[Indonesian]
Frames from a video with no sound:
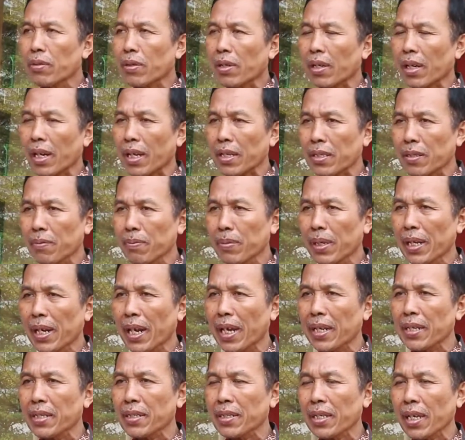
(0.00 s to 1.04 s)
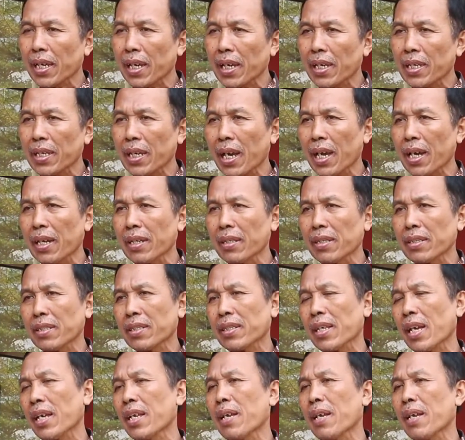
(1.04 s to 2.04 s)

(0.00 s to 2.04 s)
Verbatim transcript: kelas 9C yang saya